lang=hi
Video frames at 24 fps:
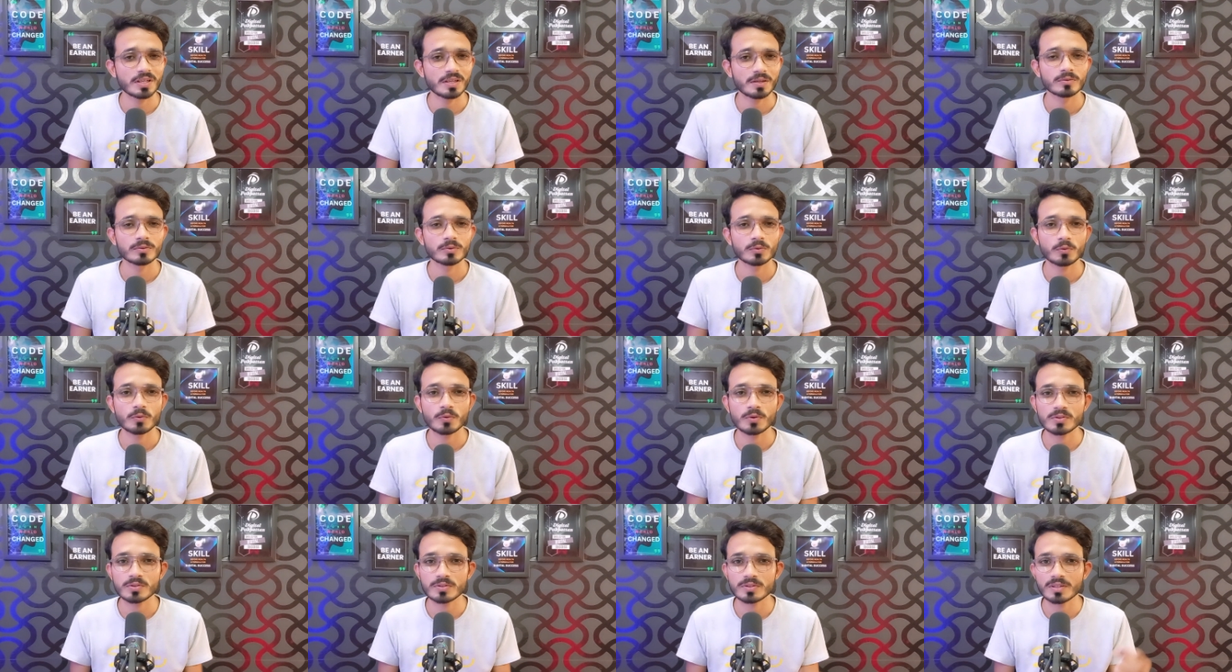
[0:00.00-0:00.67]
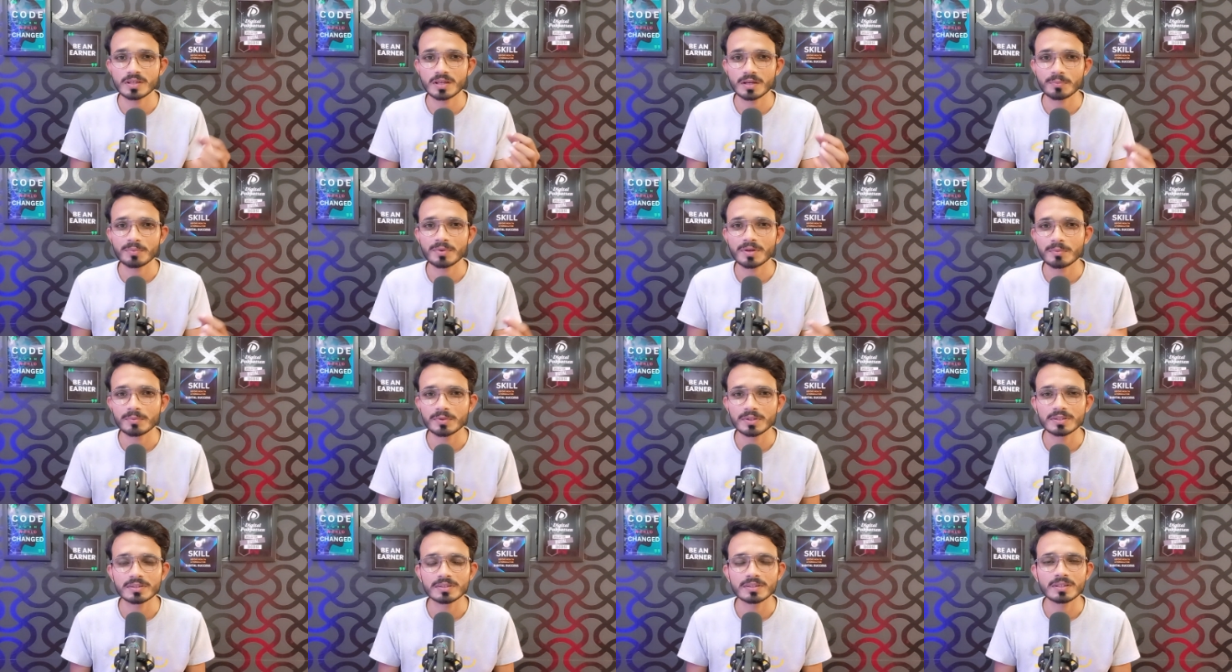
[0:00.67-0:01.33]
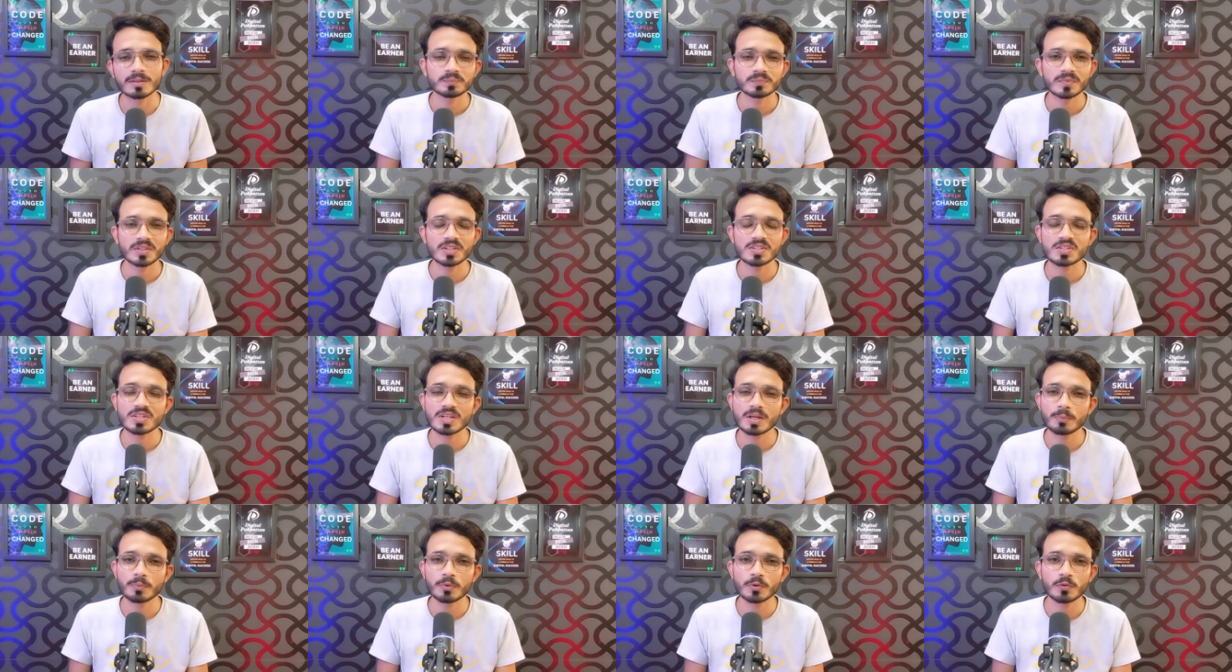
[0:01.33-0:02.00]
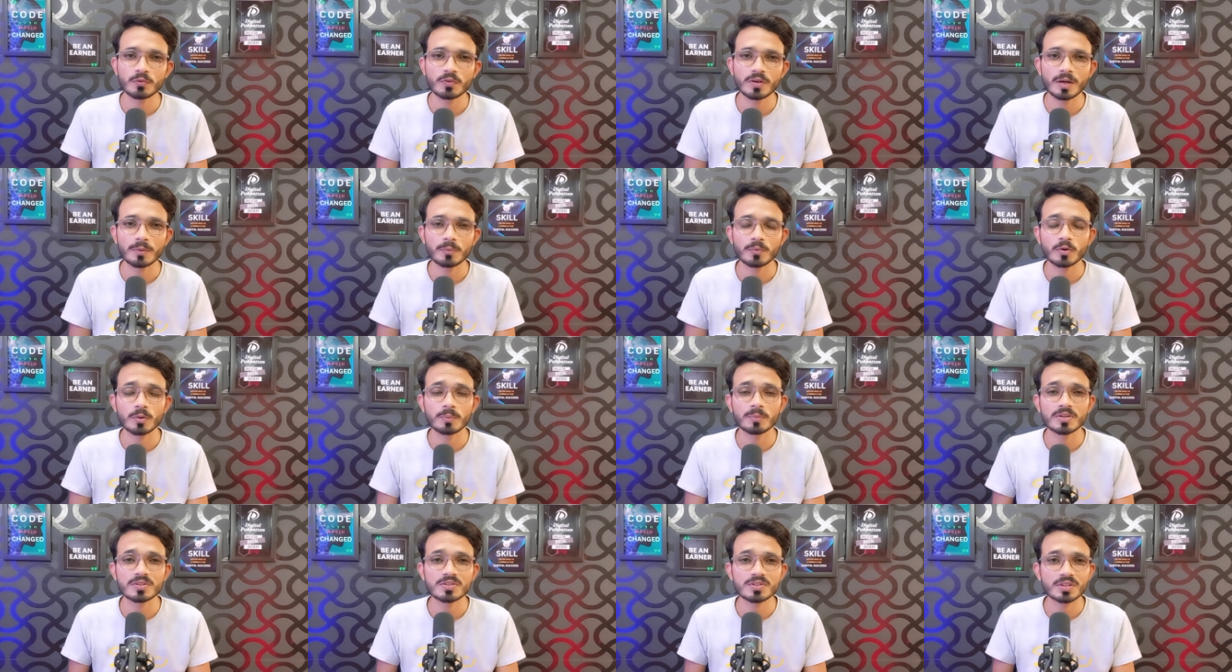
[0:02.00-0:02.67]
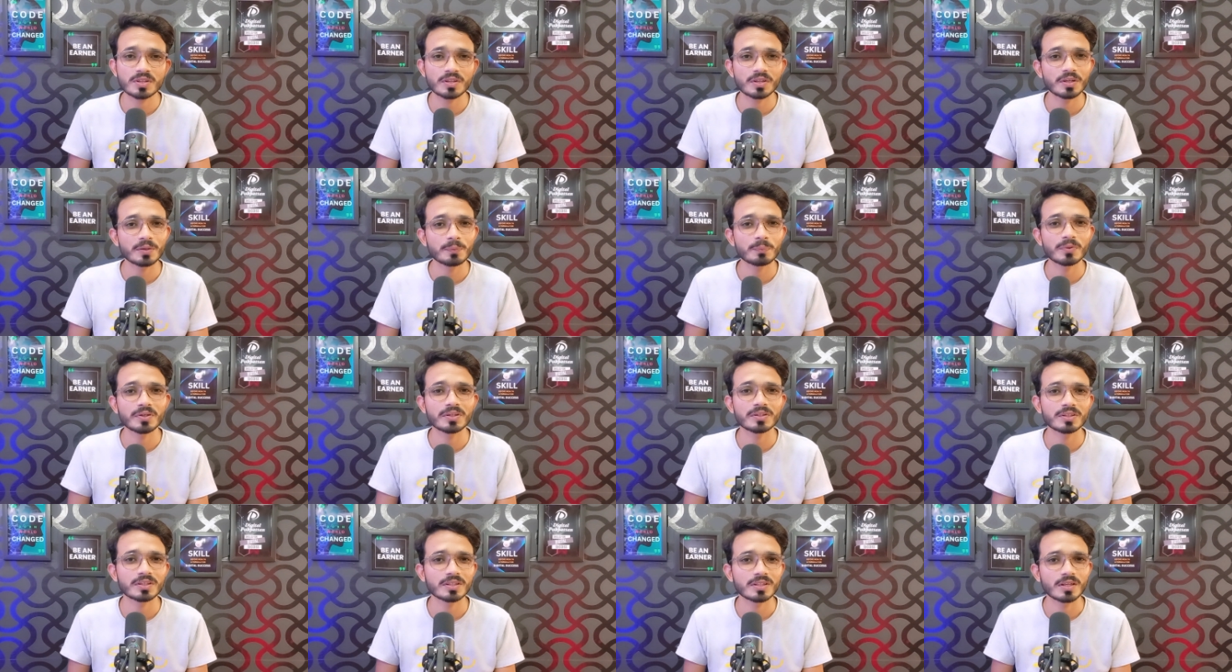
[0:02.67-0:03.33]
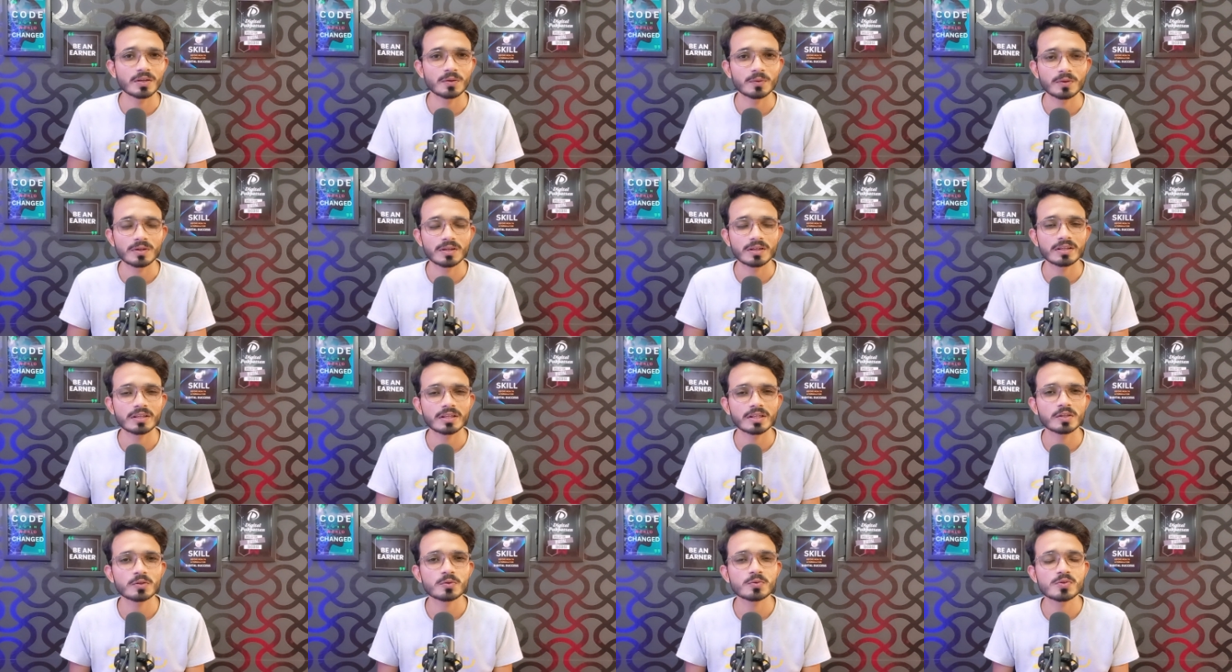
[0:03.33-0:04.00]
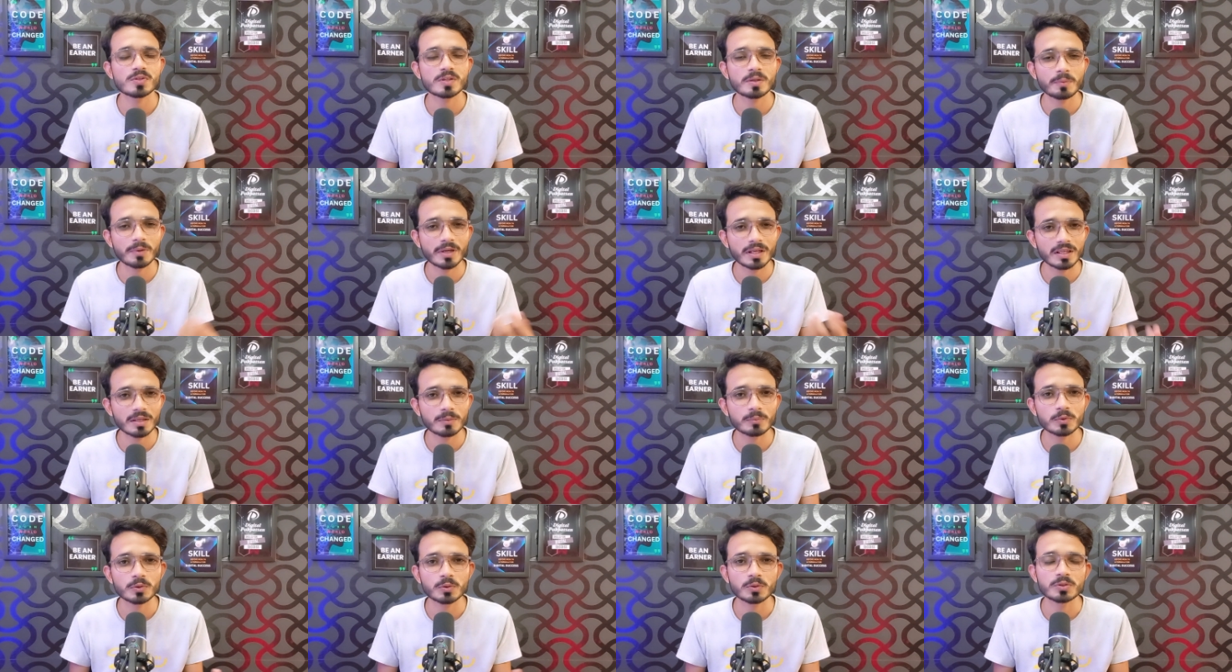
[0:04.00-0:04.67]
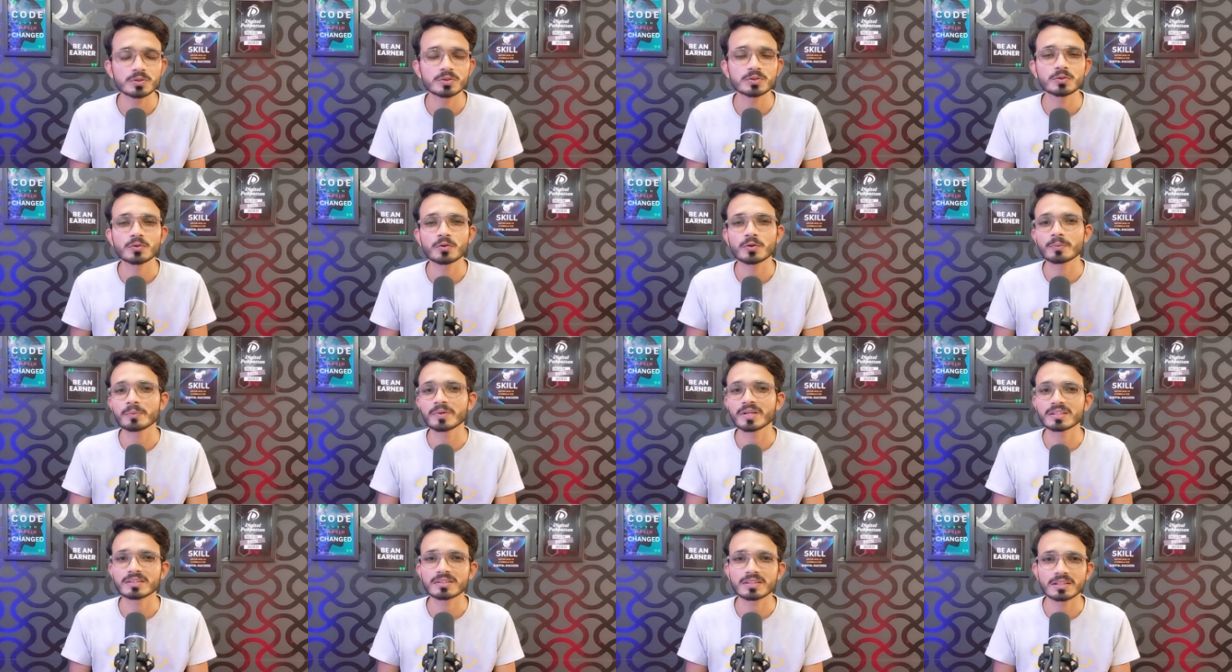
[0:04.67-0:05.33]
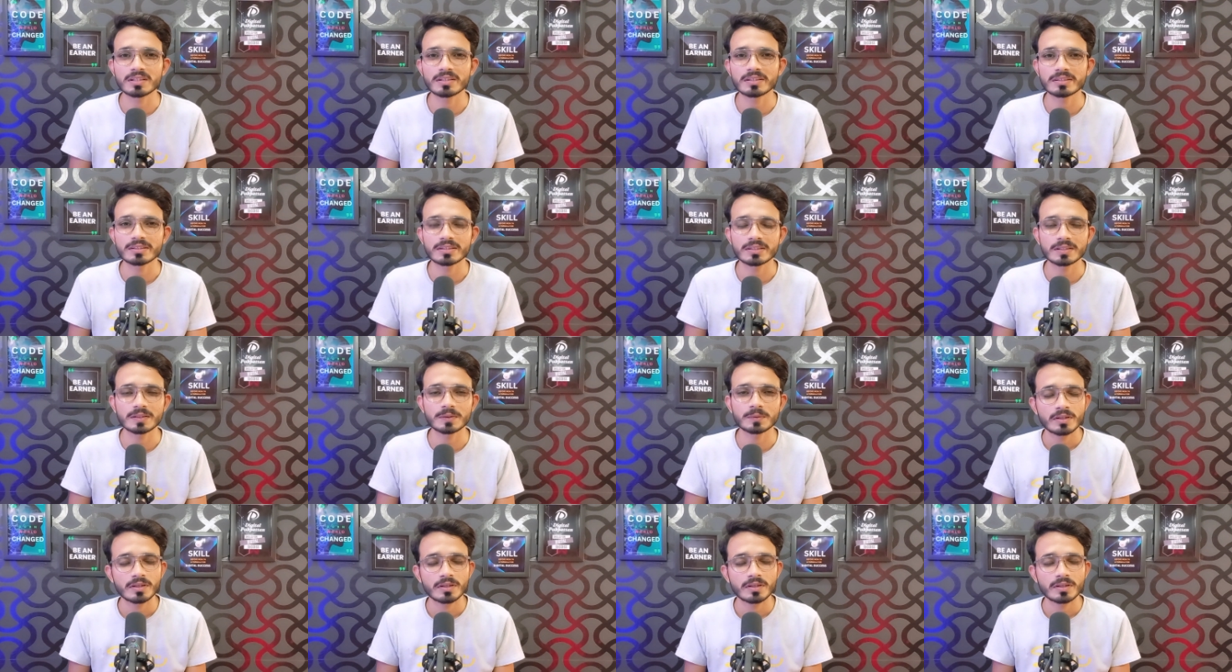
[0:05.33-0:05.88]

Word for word: तो क्वेश्चन आपका बनता है इसका प्रूफ आपको मैं स्क्रीन पर दिखाऊंगा लेकिन उससे पहले हम थोड़ी सी और बात कर लेते हैं